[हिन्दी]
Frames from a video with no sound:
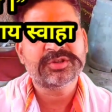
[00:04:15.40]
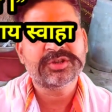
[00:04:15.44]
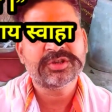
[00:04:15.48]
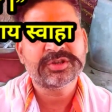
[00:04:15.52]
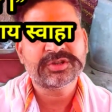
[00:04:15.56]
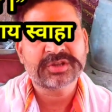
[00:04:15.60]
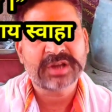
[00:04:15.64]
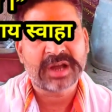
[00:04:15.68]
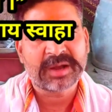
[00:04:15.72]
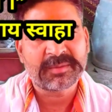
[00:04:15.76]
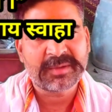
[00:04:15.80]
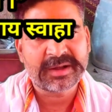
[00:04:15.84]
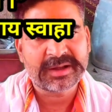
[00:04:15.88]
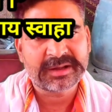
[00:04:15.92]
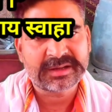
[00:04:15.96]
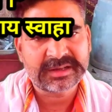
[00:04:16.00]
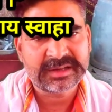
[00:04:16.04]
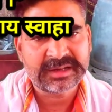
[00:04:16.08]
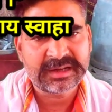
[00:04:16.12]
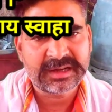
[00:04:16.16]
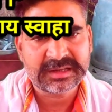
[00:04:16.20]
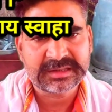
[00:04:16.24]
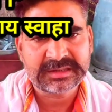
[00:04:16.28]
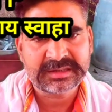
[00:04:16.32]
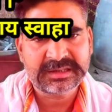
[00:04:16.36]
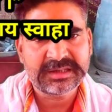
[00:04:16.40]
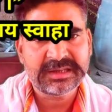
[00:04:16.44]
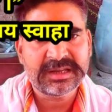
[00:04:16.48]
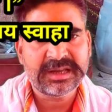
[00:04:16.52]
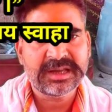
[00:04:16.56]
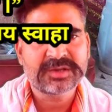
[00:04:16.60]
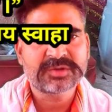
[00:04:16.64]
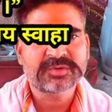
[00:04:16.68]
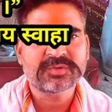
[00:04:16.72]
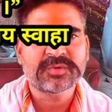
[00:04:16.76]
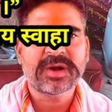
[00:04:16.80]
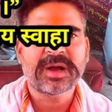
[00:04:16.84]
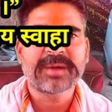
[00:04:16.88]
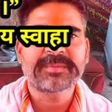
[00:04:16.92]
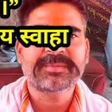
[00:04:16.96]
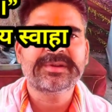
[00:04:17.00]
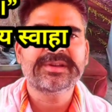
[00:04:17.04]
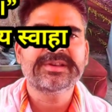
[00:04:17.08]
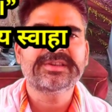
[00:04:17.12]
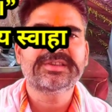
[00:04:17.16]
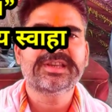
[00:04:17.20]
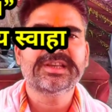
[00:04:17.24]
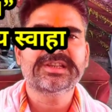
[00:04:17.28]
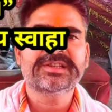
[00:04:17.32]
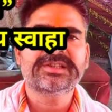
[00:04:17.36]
थोड़ी सी सामग्री लगती है जो आपकी